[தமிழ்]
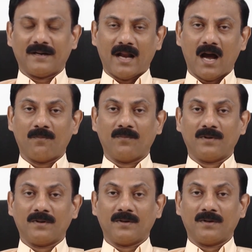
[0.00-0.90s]
நாம்
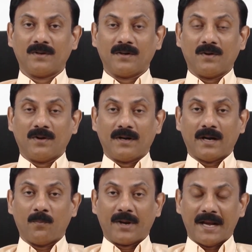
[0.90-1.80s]

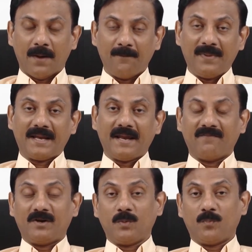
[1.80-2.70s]
நம்முடைய நம்பிக்கையை
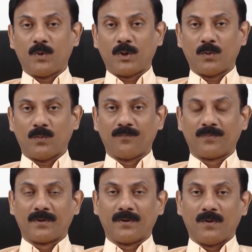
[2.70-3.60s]
விட்டு போயிடும்
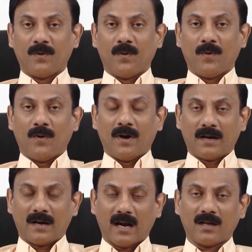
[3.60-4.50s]

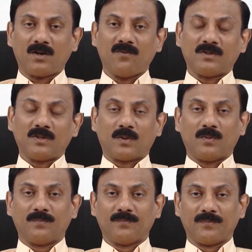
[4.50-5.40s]
கலக்கம்
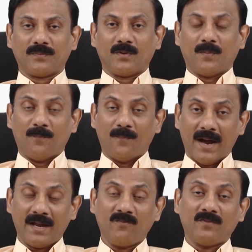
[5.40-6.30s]
வந்துடும்
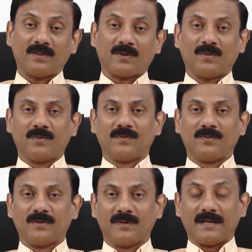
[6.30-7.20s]
பயம் வந்துடும்
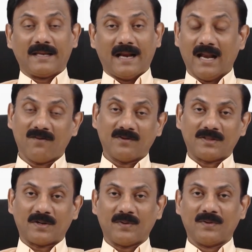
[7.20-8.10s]
எல்லாம்
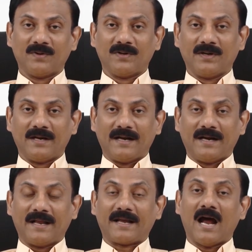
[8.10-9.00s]
வந்துடும்
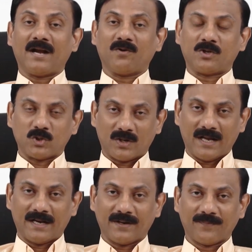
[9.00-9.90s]
இன்றைக்கி ஆண்டவர்
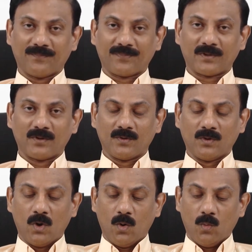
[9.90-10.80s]
சொல்கிறாரு
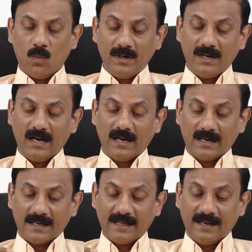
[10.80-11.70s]
உங்கள்
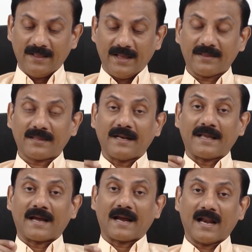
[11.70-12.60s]
இருதயத்தை
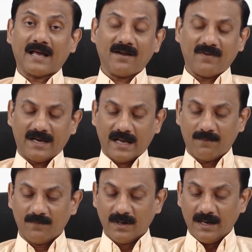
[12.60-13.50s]
நீங்கள் கலங்க
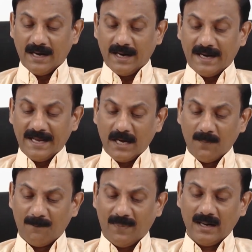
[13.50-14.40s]
வேண்டாம்
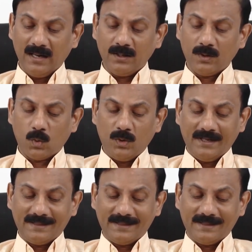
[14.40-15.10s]
நீங்கள் பலம் கொண்டு